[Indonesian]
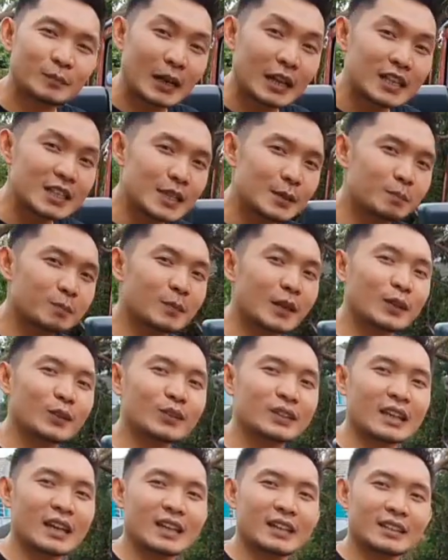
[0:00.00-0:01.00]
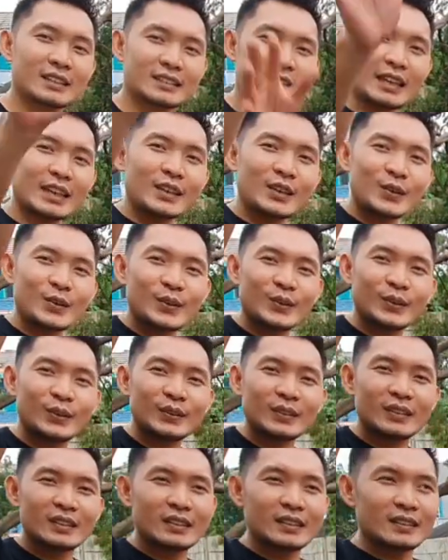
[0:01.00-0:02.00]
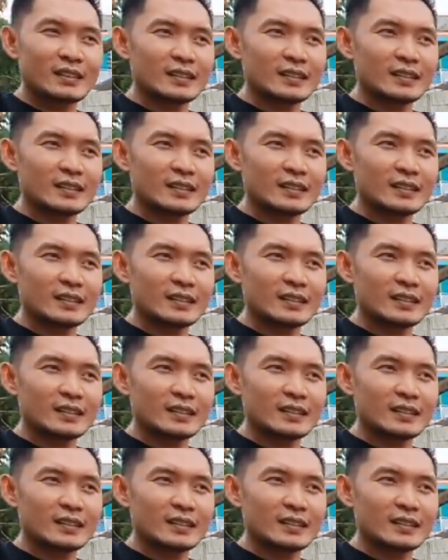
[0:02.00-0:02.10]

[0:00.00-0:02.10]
Planet Jeep berikutnya. Thank you!